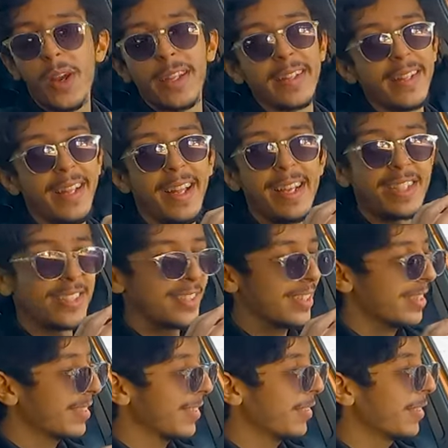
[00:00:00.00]
واحد
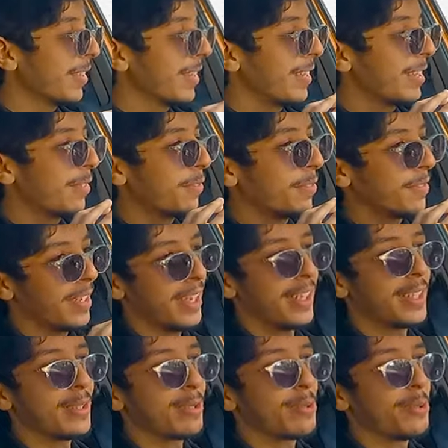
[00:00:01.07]
الحاجه كاينه في كاع
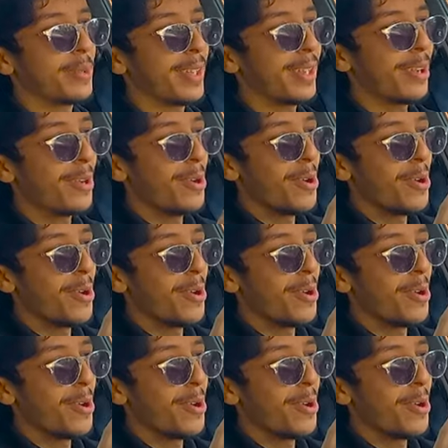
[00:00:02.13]
لي سكودا